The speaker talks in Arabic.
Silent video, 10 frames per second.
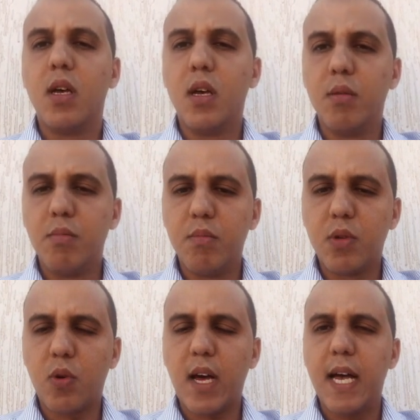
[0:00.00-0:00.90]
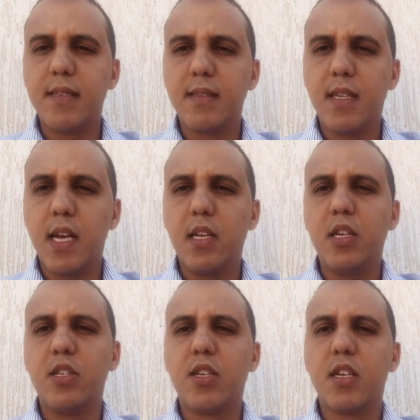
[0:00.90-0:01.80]
من وراء هذا
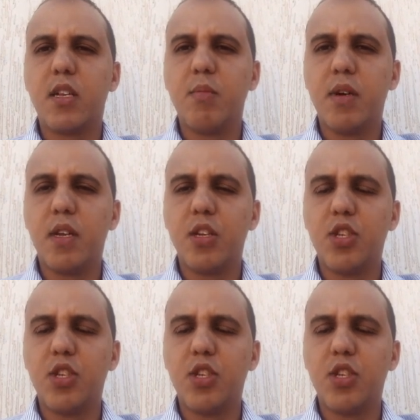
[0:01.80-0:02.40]
الدليل جات المن...